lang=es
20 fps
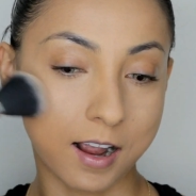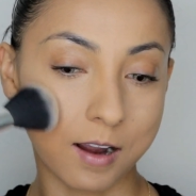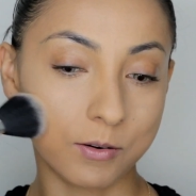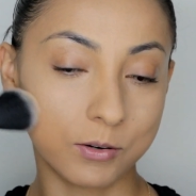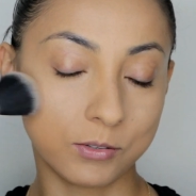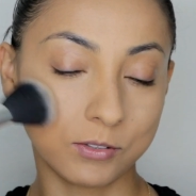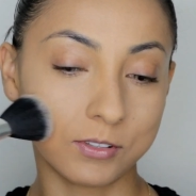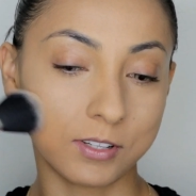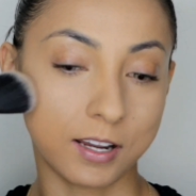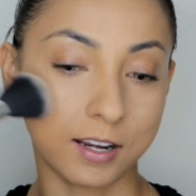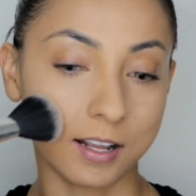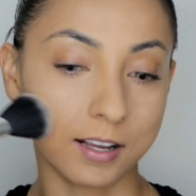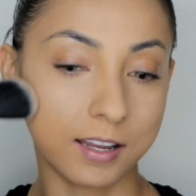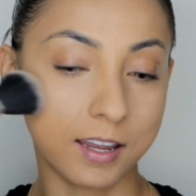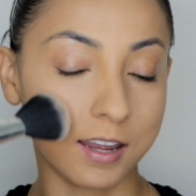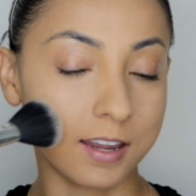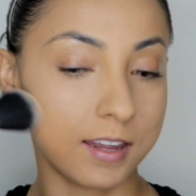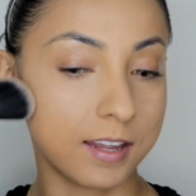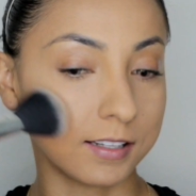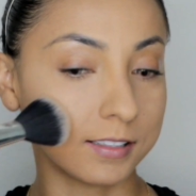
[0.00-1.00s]
a broncear
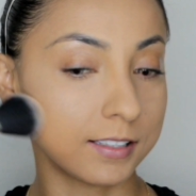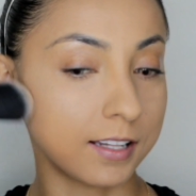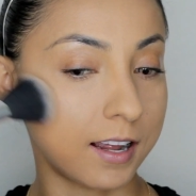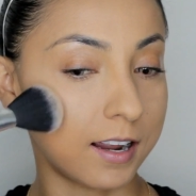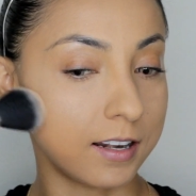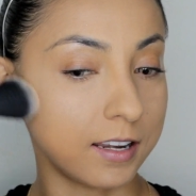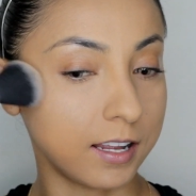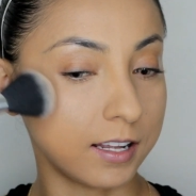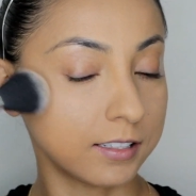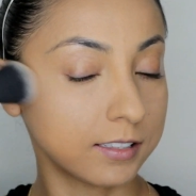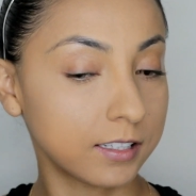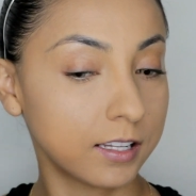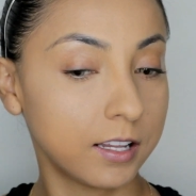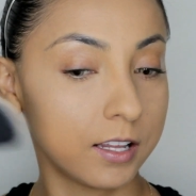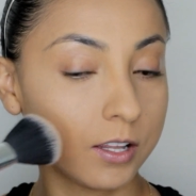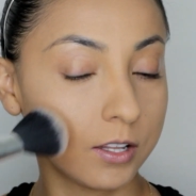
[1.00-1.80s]
aquellas áreas